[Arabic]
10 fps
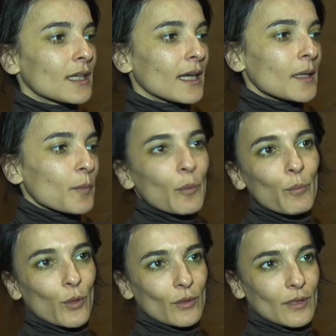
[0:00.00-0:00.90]
أنا
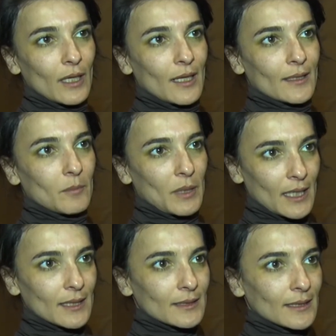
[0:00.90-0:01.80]
بحبه لهذا
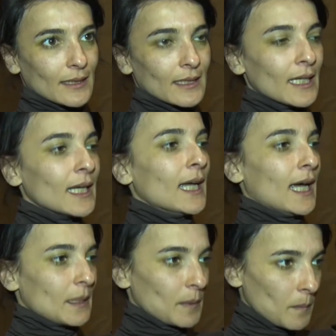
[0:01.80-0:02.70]
المكان يعني
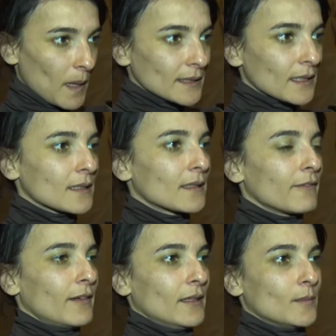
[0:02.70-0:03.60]
أنا بحب هذا رد
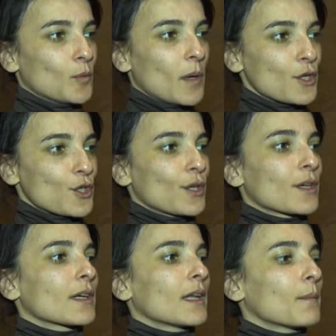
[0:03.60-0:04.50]
الفعل المباشر
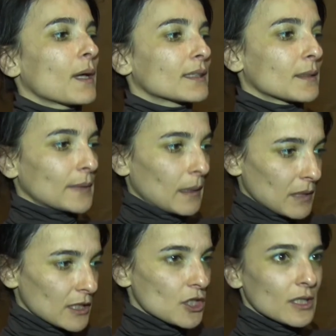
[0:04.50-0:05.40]
اللي أما أنت
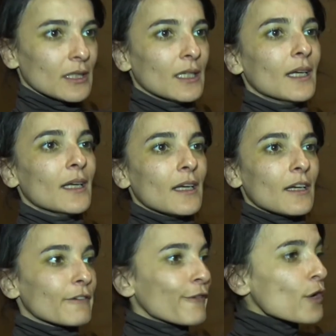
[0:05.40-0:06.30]
بتعملي شيء
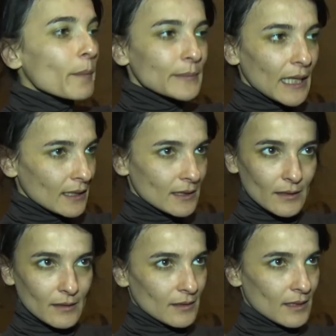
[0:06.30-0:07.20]
آه، فورا
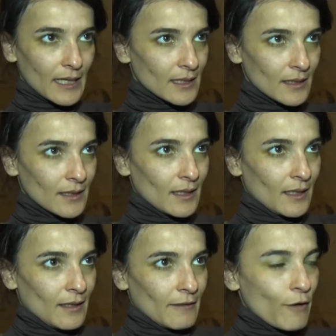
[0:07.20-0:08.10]
بتاخدي رأي
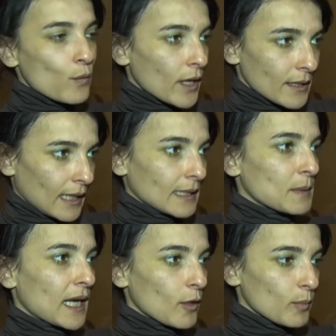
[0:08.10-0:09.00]
فورا يعني
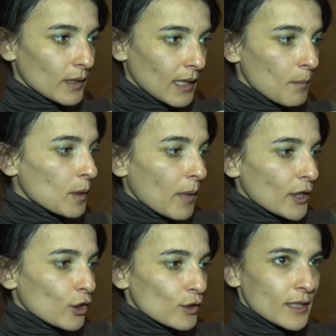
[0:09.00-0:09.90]
من قبل قبل
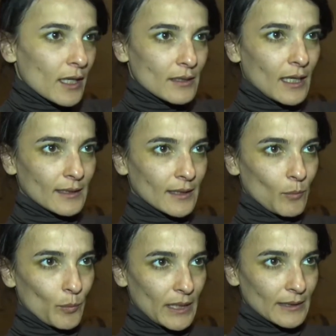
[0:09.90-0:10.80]
ما يخلص العرض حتى
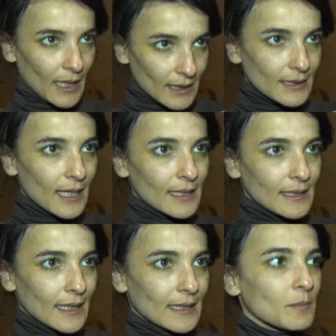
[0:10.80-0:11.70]
ممكن تاخدي
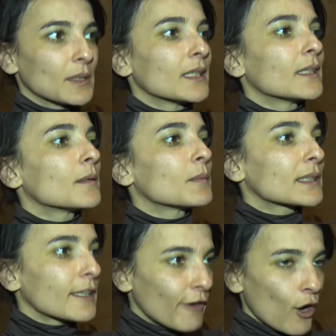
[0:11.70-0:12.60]
رأي يعني من
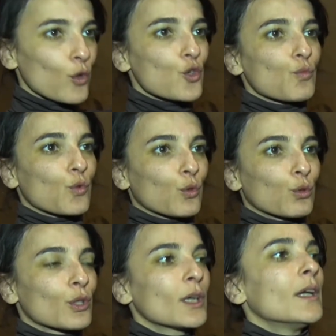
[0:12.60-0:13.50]
من تفاعل جمهور